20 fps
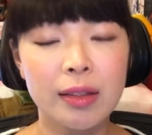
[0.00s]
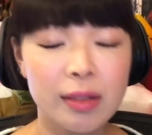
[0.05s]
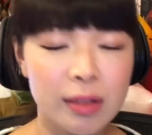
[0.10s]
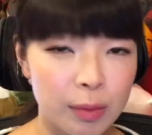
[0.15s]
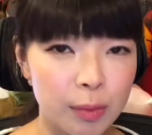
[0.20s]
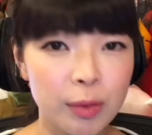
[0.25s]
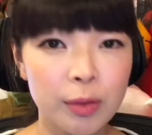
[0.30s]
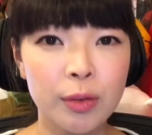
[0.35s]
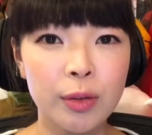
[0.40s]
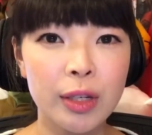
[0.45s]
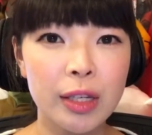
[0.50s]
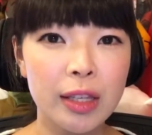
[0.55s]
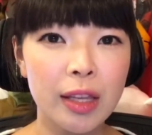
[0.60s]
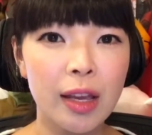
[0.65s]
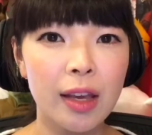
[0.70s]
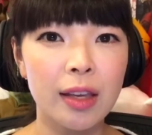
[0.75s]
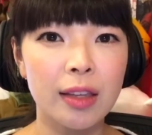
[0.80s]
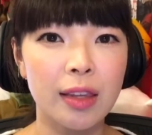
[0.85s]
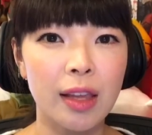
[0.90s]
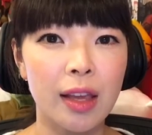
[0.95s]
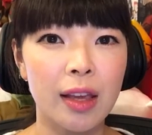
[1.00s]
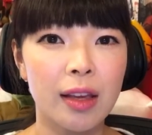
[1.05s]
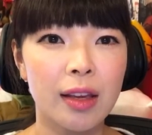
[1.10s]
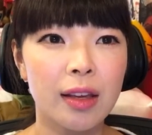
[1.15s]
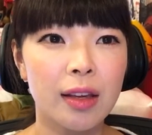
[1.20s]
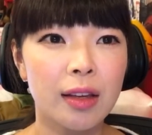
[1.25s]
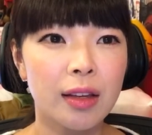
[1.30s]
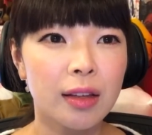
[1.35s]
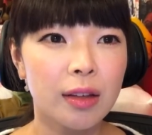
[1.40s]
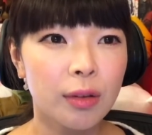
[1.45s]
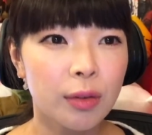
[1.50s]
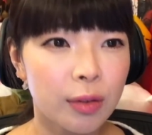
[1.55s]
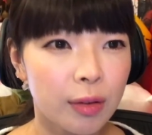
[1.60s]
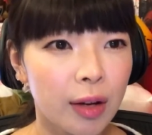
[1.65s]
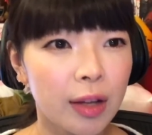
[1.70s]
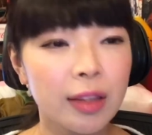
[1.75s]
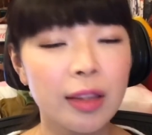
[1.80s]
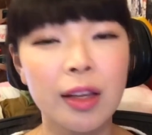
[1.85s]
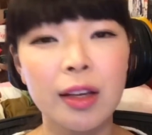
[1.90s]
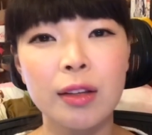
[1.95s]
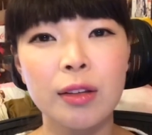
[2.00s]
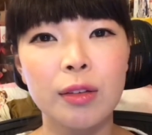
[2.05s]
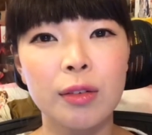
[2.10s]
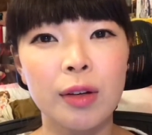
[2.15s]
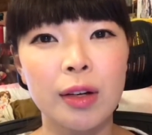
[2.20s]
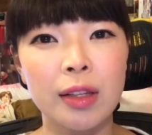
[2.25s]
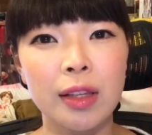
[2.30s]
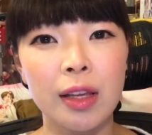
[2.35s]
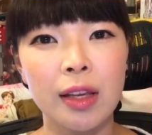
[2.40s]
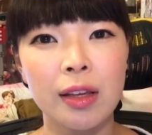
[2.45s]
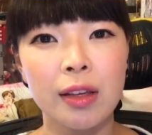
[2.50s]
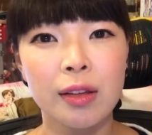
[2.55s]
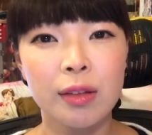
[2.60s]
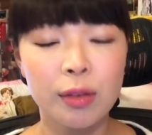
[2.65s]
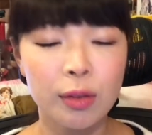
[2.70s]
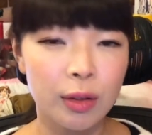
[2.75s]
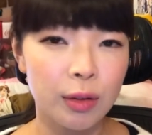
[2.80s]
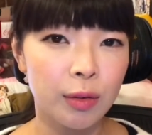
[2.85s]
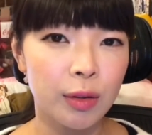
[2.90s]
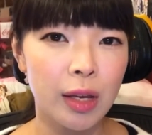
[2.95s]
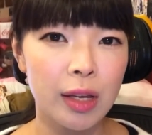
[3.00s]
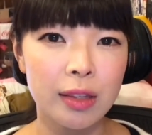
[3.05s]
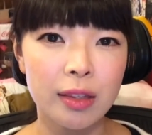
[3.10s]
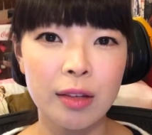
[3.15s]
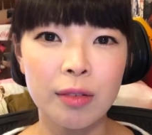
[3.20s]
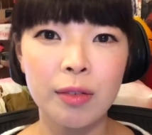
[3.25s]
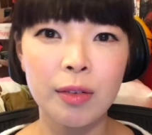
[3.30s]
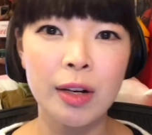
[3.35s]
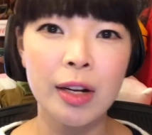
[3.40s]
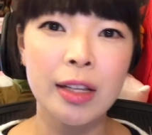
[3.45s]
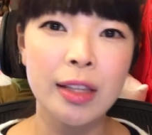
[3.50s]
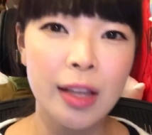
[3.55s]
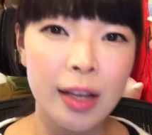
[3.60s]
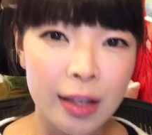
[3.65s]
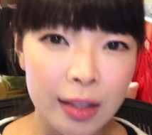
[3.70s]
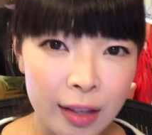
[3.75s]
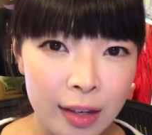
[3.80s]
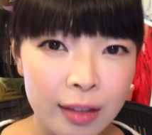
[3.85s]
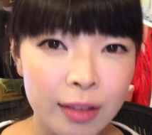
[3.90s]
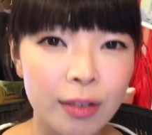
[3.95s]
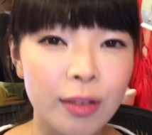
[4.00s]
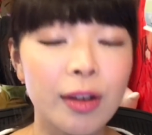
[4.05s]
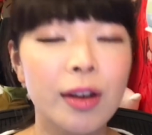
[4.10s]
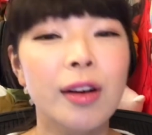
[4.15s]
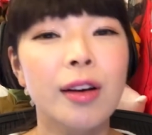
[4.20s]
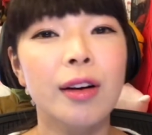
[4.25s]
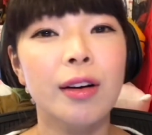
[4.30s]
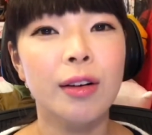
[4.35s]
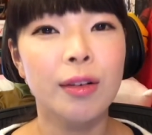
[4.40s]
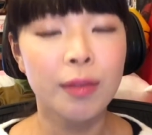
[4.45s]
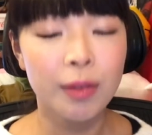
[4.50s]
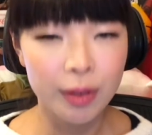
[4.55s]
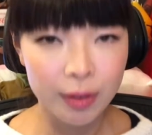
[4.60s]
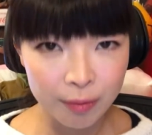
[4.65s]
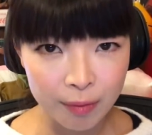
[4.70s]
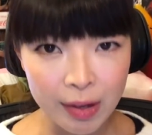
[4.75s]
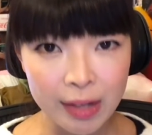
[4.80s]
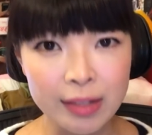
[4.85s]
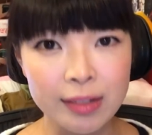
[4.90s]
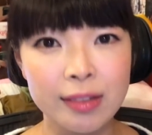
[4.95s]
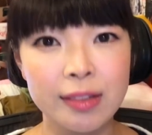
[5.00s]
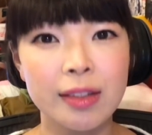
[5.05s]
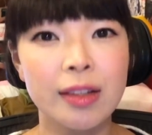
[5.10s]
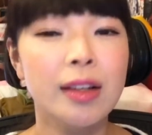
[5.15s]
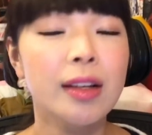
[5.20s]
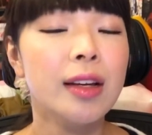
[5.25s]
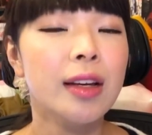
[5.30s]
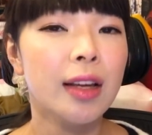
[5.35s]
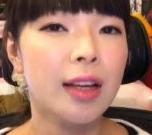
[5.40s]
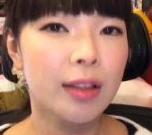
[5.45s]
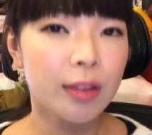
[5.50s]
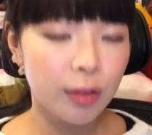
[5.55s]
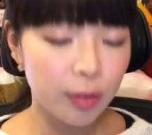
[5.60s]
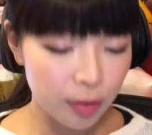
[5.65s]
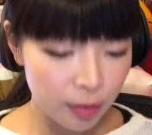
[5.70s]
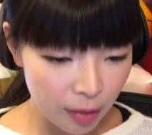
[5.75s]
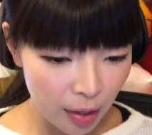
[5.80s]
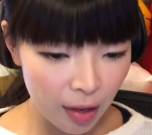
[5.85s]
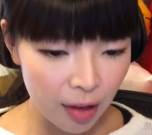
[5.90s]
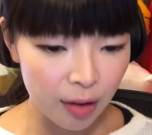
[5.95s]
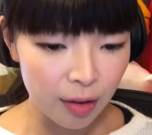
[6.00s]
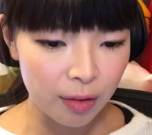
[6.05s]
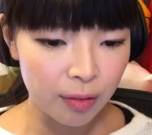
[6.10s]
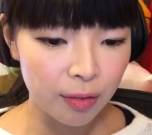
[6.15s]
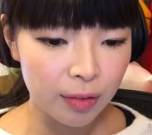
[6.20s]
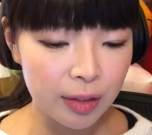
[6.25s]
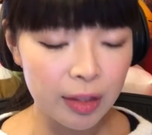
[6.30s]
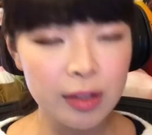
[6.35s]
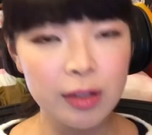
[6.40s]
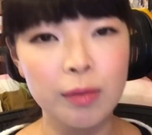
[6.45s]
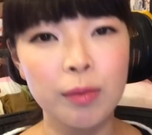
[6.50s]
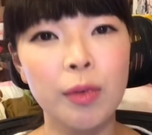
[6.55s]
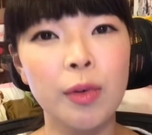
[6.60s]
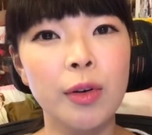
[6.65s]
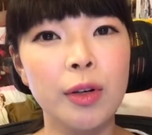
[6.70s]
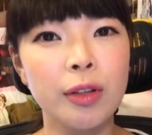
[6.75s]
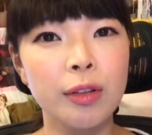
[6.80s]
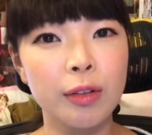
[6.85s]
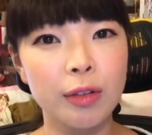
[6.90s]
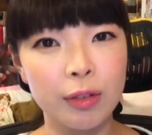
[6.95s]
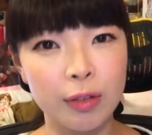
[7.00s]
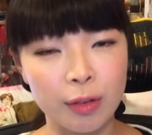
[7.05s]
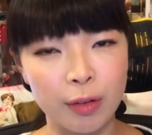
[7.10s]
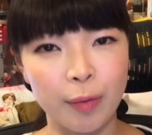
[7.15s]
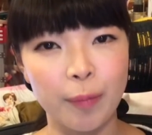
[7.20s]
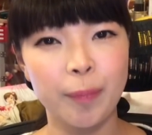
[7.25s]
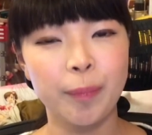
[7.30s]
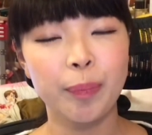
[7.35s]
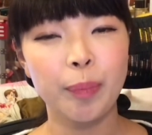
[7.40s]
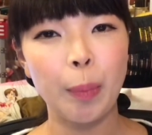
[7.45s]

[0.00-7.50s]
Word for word: 自分を鍛えて不安な人はねそれをやってもらいたいなと思いますえそして私もう一つ